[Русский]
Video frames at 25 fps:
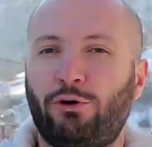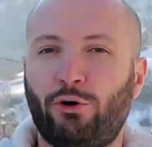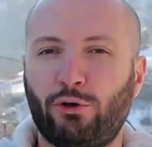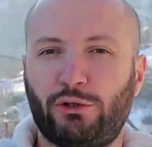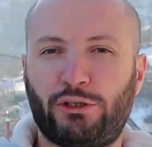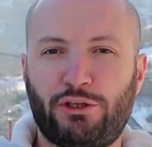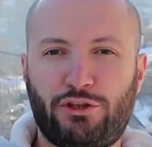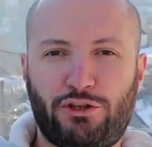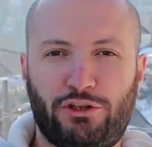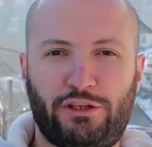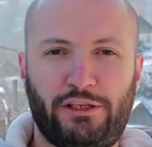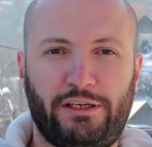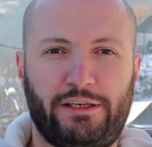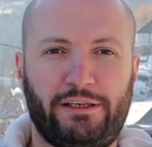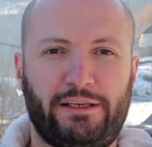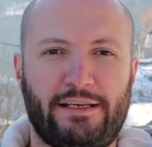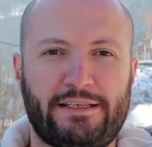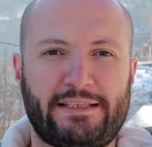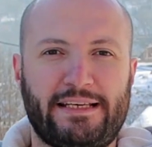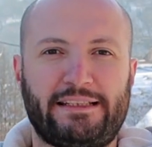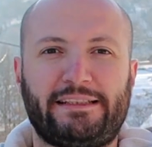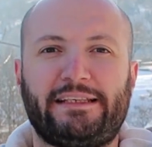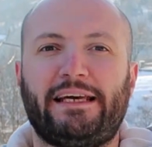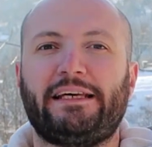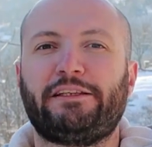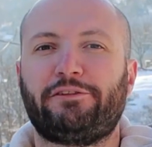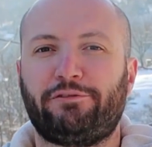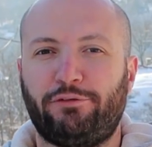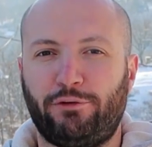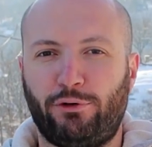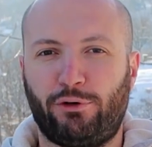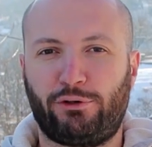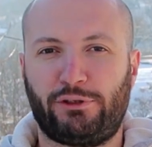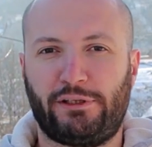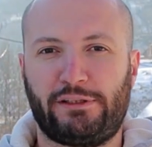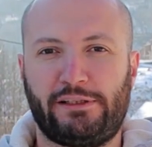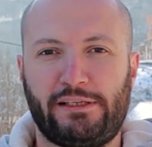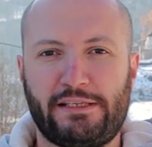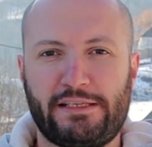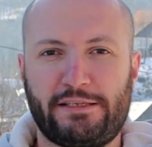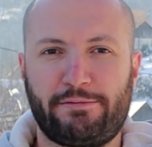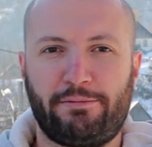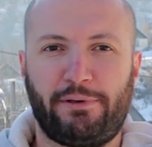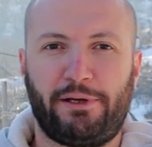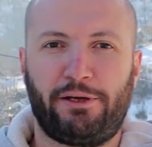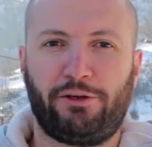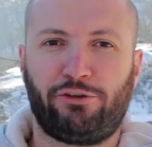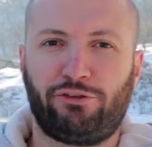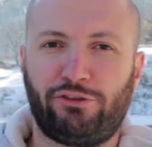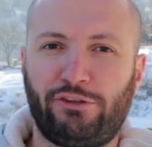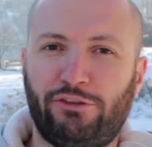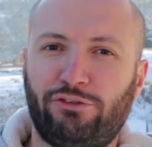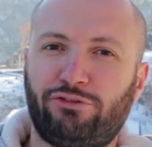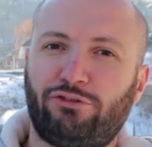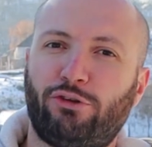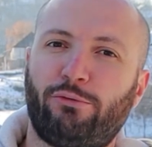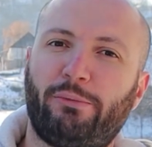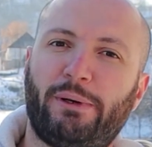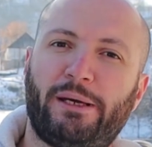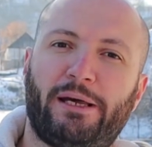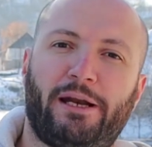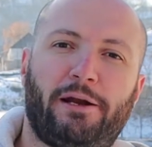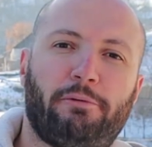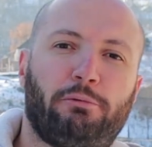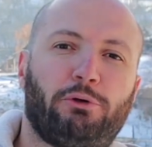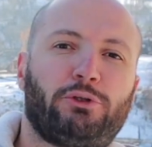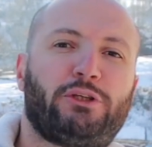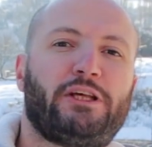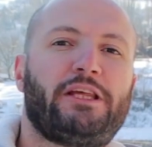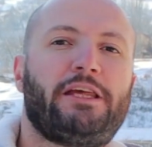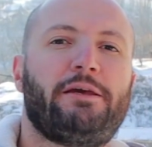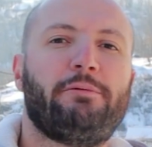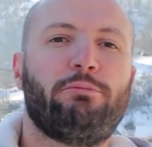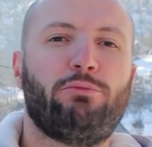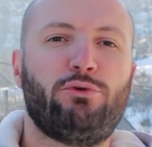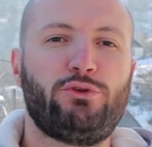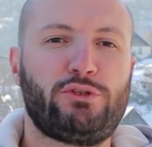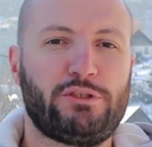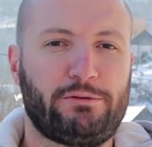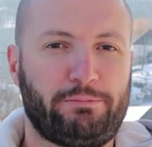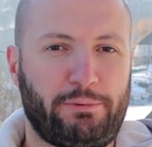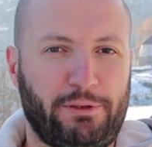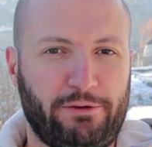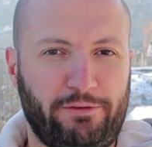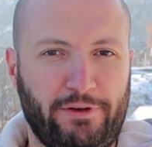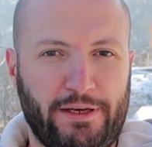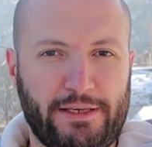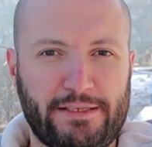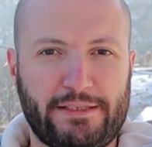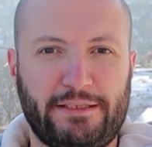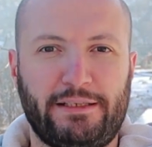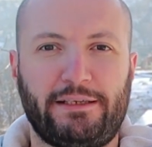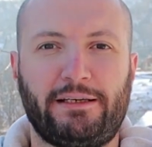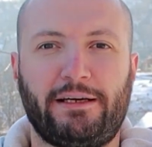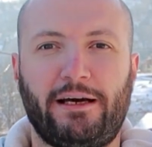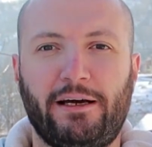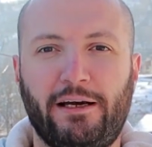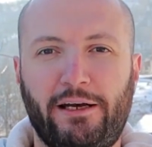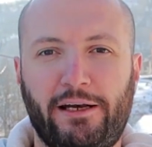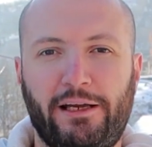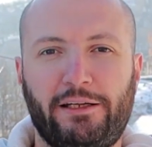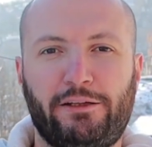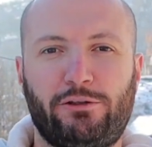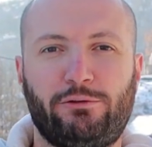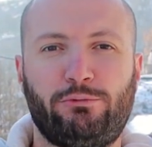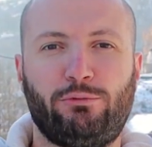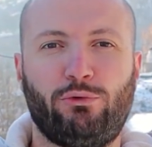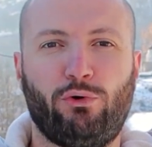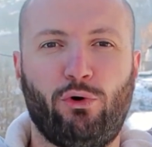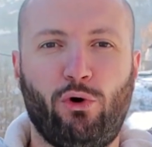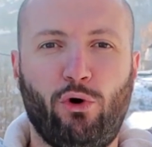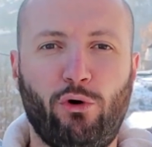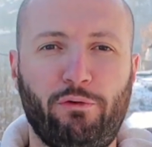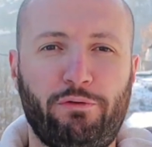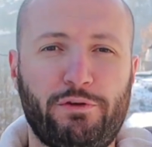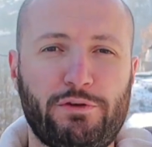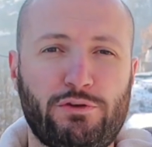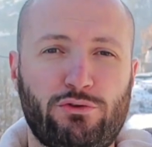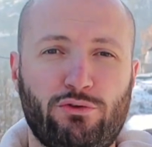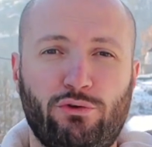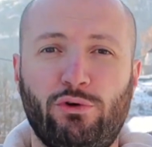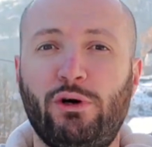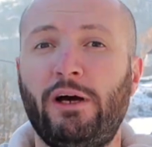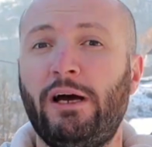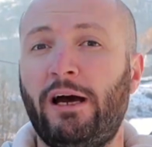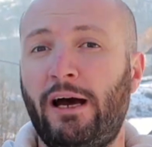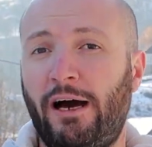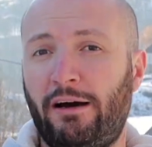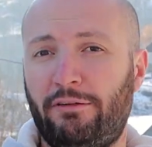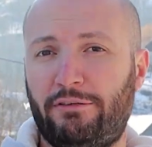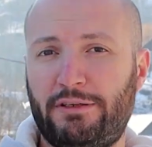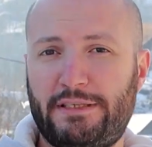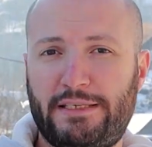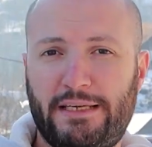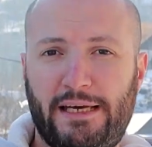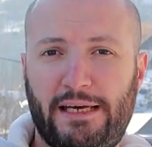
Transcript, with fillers: Года четыре назад я твердо для себя решил, что моя работа не будет привязана к конкретному офису, а в